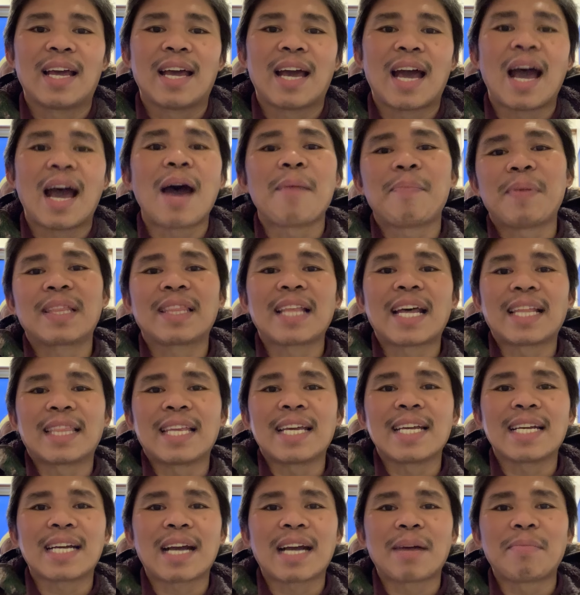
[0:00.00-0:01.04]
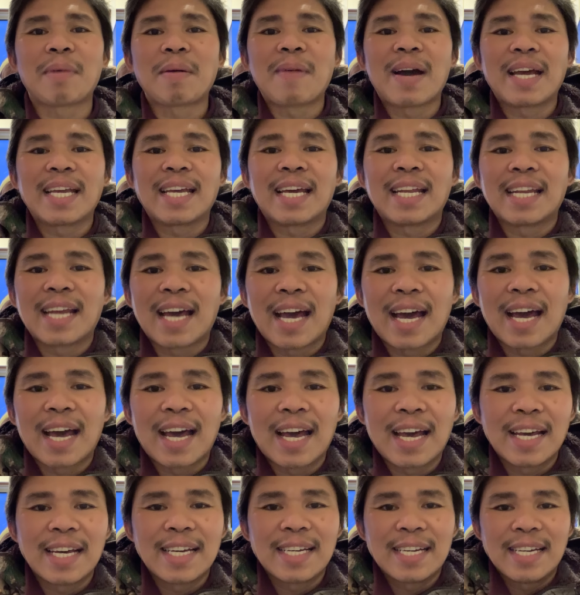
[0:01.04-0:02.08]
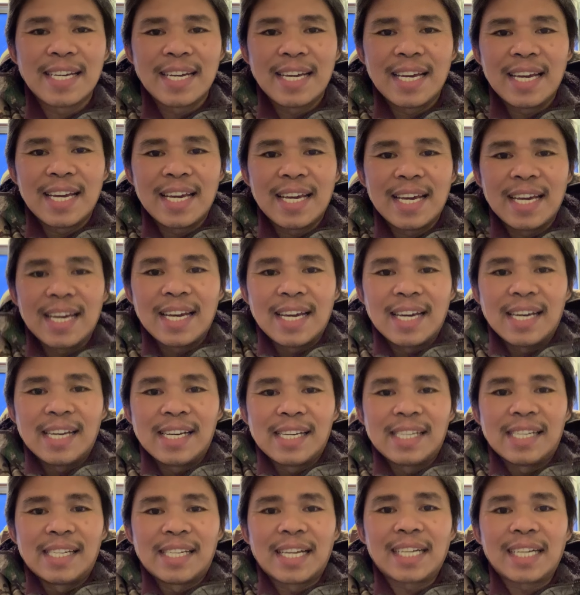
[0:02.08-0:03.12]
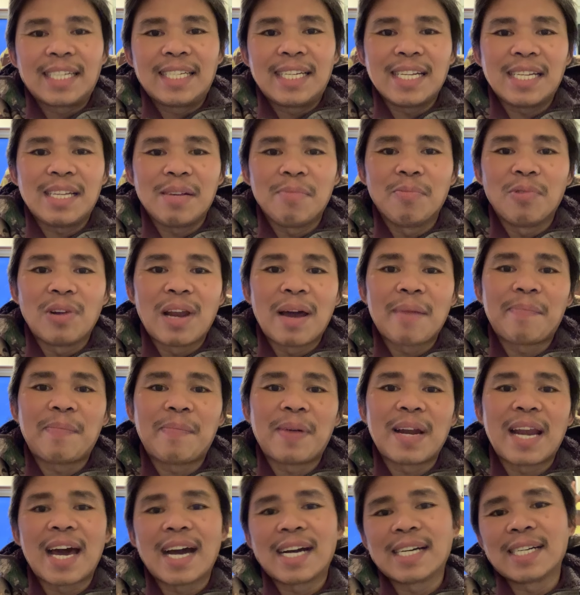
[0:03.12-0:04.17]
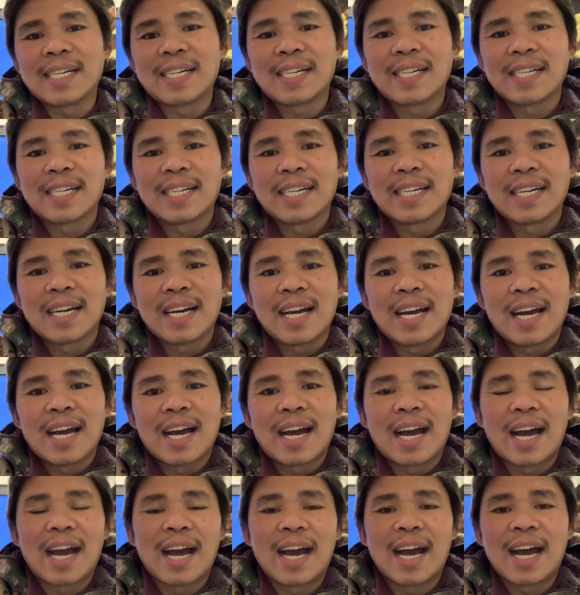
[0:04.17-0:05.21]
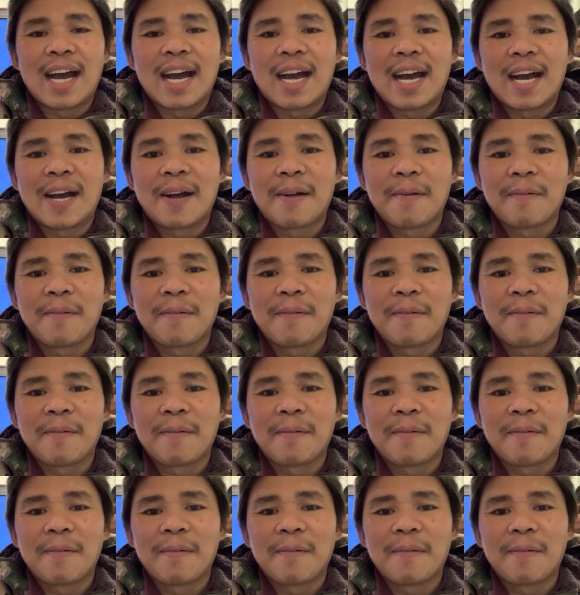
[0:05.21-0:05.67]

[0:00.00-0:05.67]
apat nating kababayan na nagsisimula pa lang uh,